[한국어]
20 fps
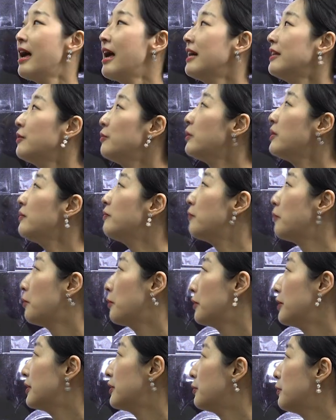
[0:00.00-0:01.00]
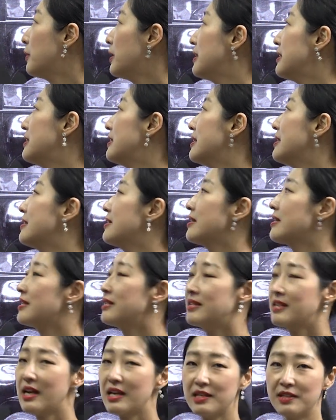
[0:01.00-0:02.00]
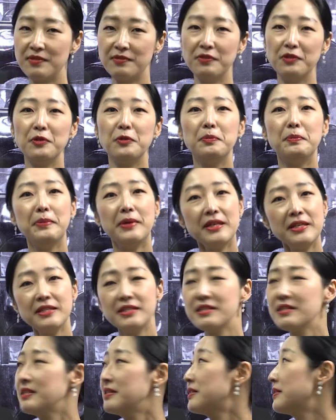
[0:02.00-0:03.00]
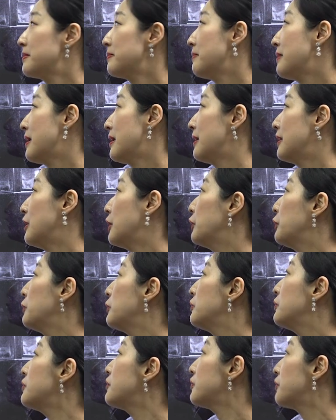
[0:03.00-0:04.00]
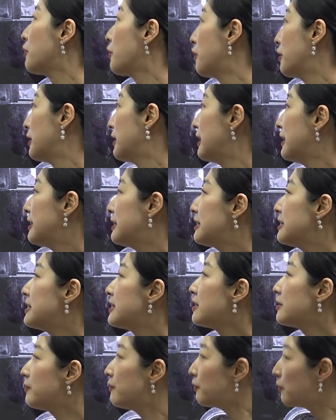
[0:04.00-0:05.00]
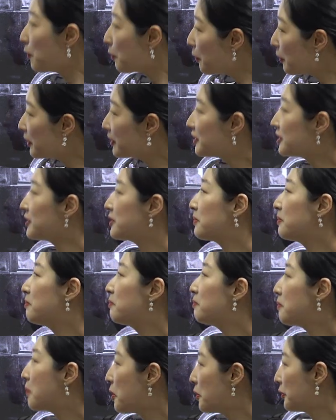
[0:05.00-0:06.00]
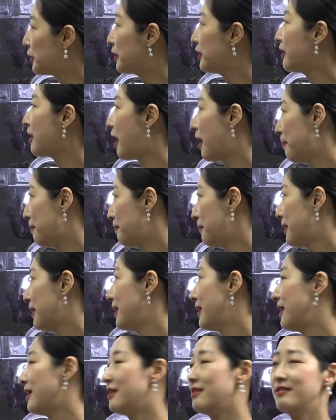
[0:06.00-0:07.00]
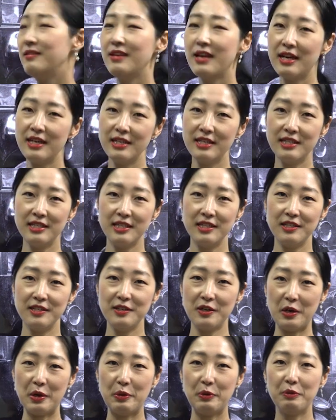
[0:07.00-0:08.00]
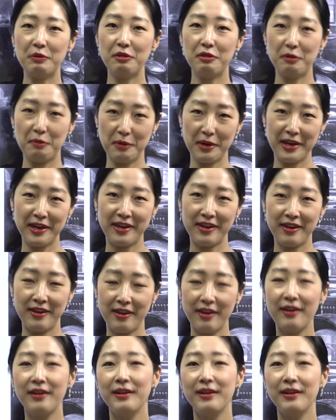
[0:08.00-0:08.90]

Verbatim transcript: Henry Ford was a successful businessman who started the Ford Motor Company in 1903.